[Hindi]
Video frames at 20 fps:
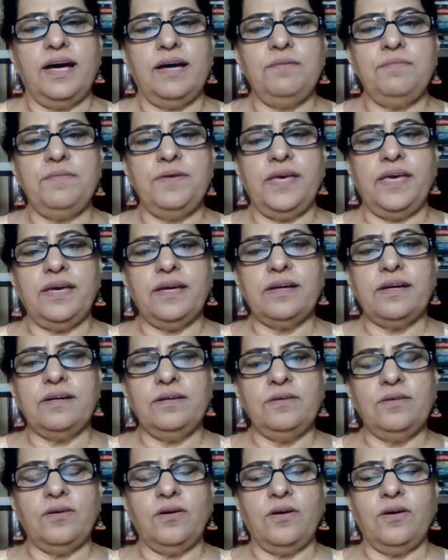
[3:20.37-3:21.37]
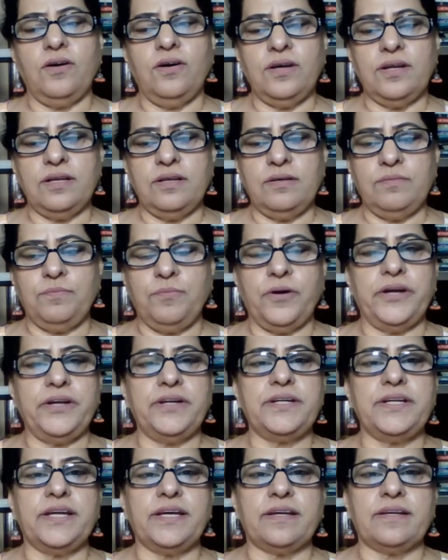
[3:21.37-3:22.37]
अब एक और
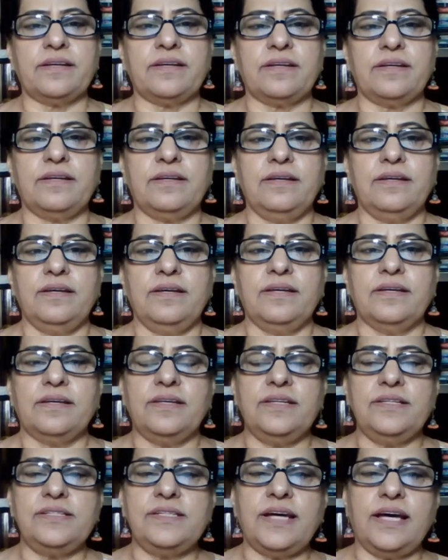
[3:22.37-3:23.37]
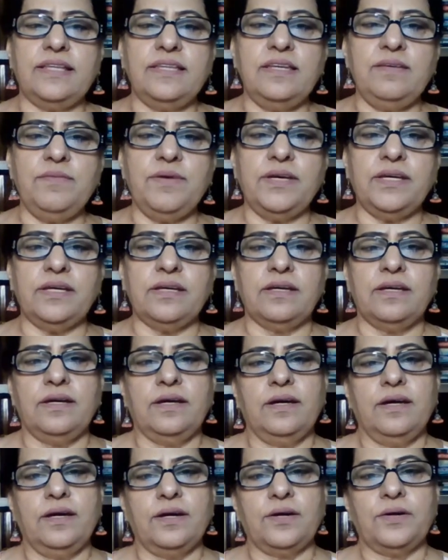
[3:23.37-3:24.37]
पॉइंट है कि शादी में
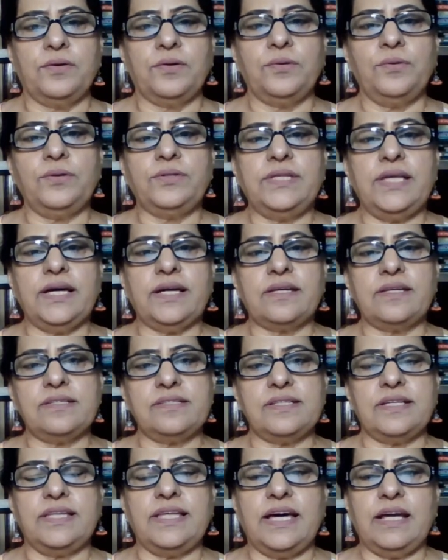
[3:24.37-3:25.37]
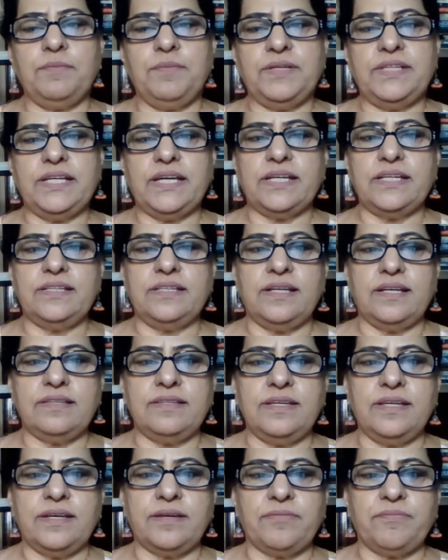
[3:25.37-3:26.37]
क्रूरता किस आधार पर तय की
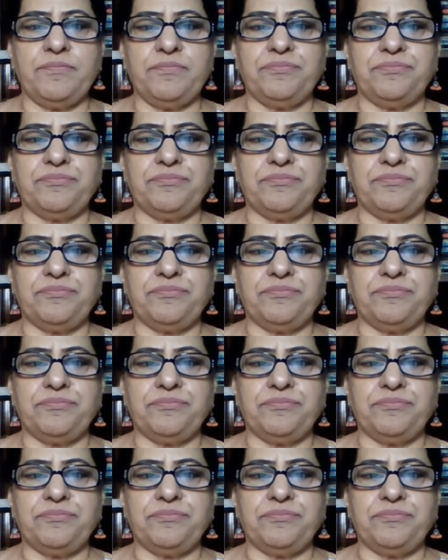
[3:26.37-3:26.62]
जाती है